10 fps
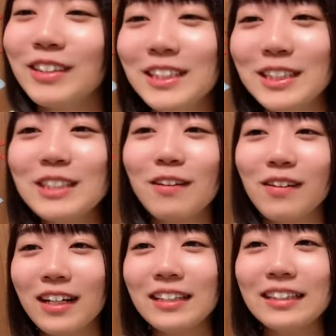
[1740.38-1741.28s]
私には
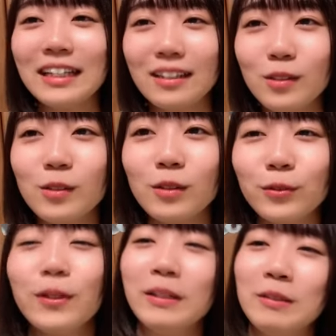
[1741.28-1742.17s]
分かんないけど
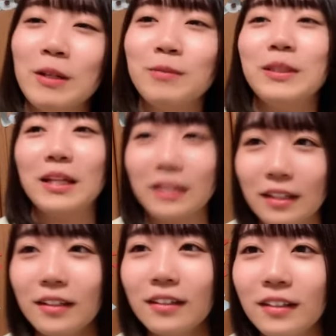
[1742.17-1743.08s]
深いなみたい
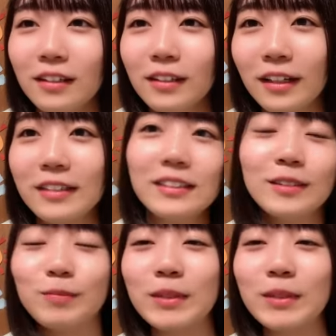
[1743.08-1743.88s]
な感じし